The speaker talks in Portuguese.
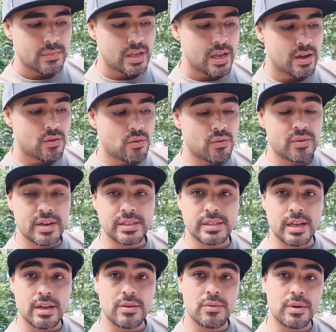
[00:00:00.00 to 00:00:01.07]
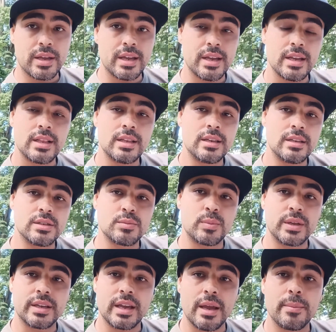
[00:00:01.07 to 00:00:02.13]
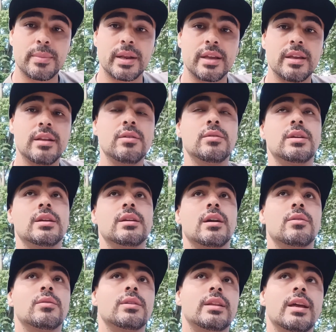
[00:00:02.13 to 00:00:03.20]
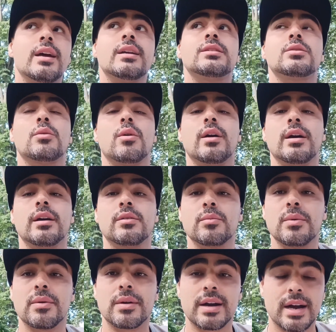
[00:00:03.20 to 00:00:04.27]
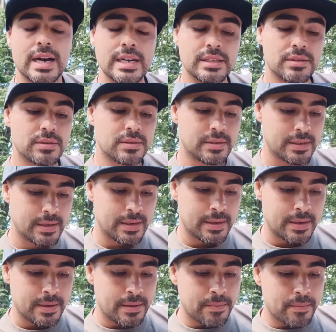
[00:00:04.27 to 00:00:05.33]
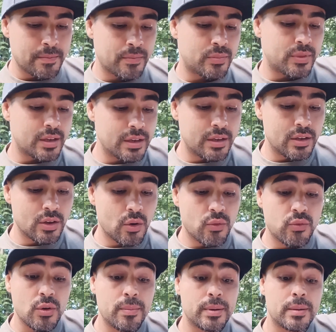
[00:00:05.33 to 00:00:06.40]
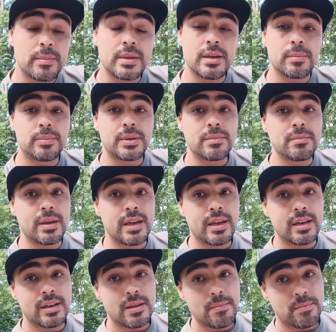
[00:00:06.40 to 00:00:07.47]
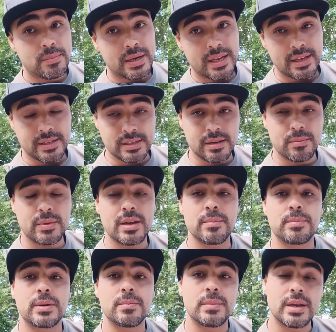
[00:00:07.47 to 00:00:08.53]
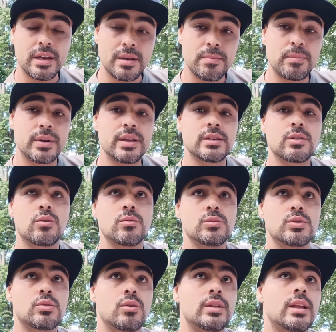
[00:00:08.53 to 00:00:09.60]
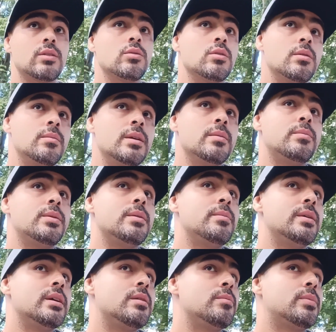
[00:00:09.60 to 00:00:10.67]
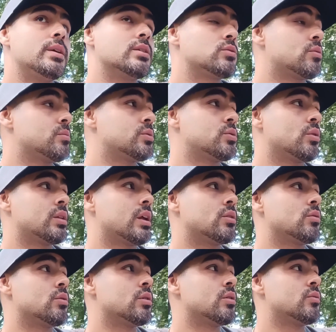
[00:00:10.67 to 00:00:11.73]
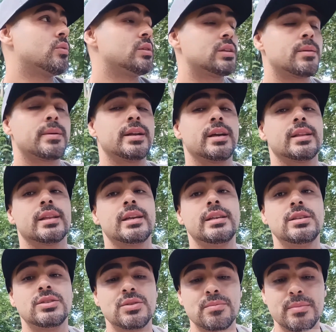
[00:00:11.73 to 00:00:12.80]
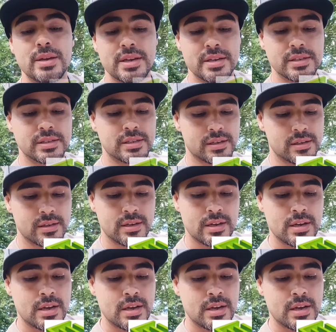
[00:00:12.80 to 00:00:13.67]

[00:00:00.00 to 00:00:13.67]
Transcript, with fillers: Né, conversei com ele, expliquei para ele o que, que acontece, qual era o meu caso. E eu fui para minha primeira empresa, minha primeira empresa como soldador. Minha primeira empresa como soldador, eu fui trabalhar na Indimesa.